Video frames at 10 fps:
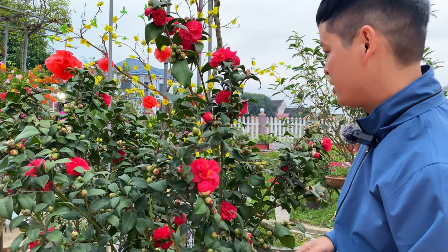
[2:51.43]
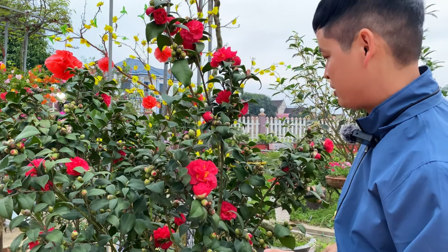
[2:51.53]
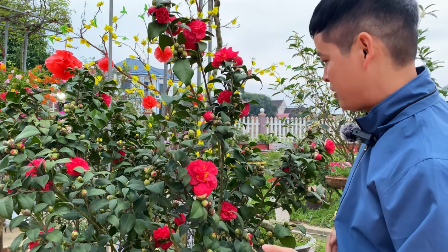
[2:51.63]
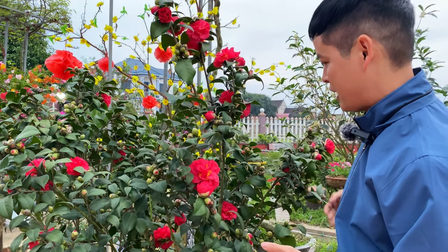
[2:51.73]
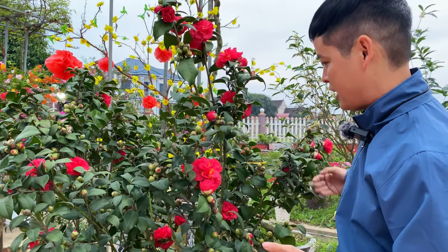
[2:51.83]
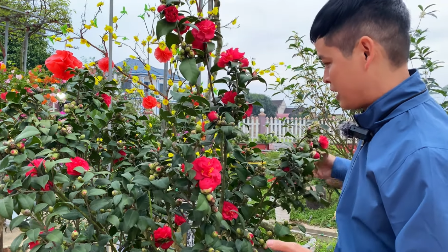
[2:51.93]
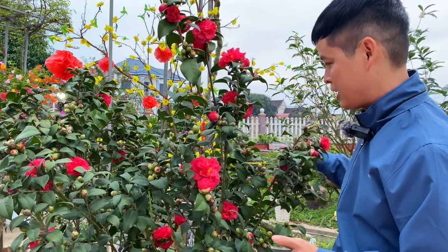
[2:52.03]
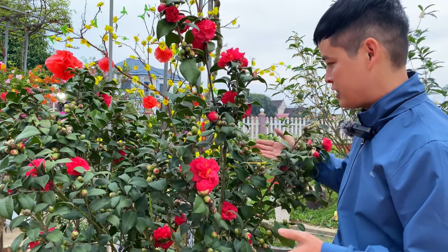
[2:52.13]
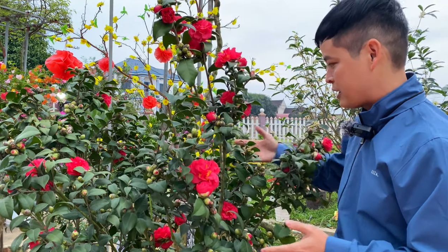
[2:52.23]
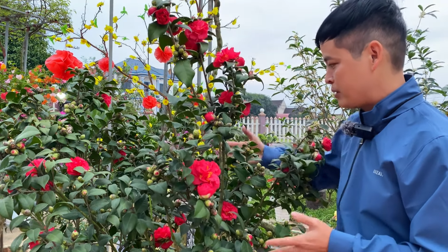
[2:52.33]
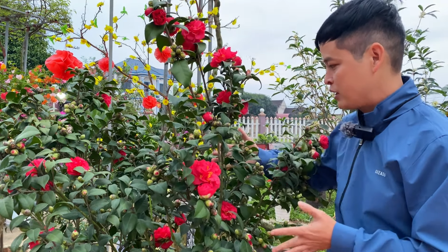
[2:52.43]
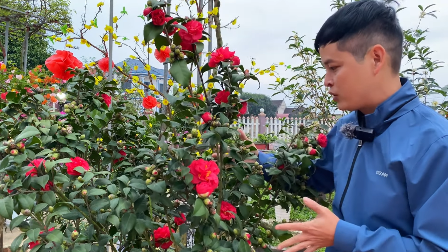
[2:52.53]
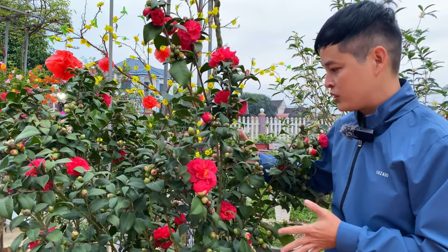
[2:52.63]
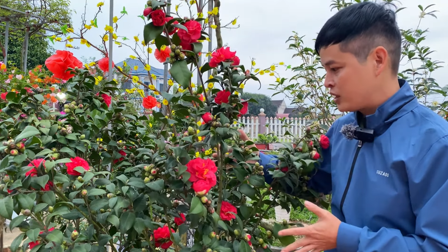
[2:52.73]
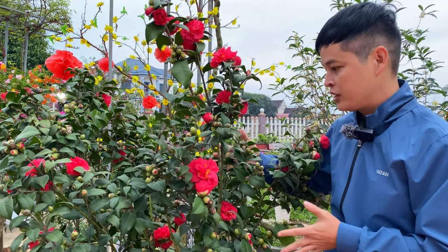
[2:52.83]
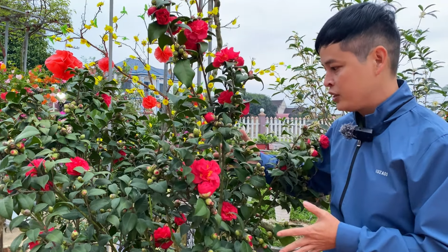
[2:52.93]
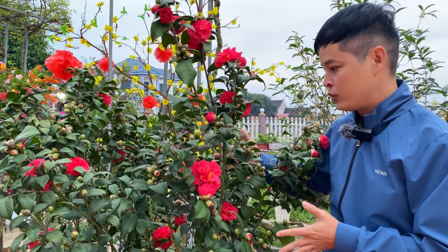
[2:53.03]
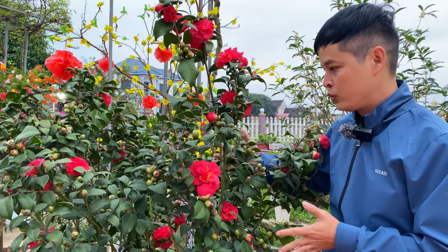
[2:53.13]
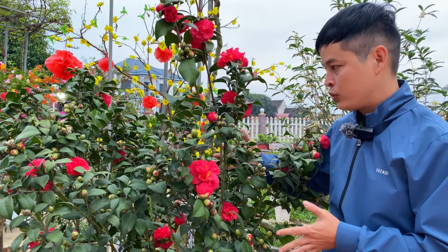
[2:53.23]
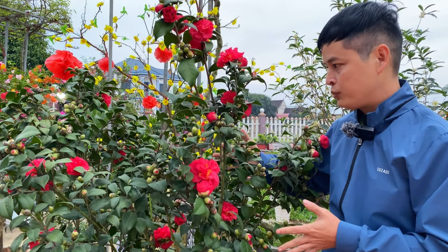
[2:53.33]
Và cây trà mi nó rất là nhiều
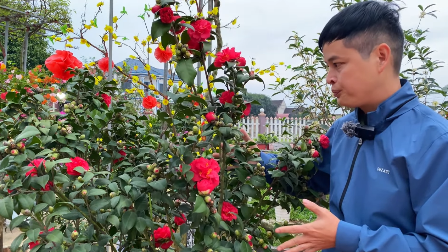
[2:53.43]
nụ.